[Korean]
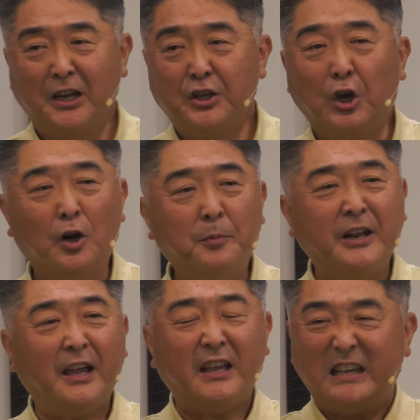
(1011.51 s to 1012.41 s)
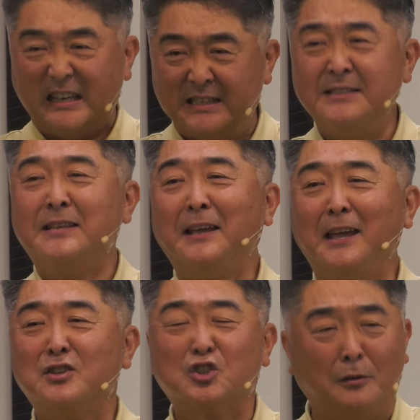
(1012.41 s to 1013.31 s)
여러분의
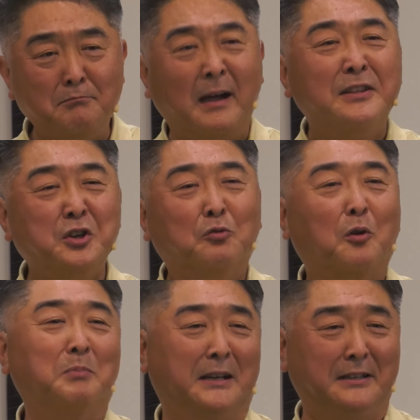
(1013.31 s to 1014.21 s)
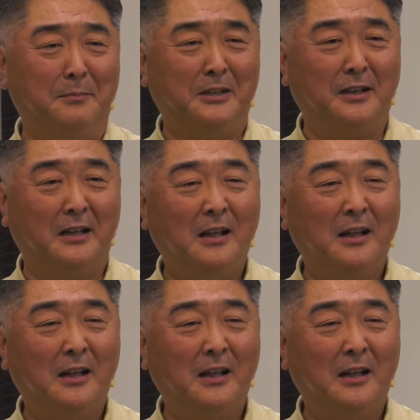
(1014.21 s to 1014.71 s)
인생에 전반적으로 플라이 됩니다.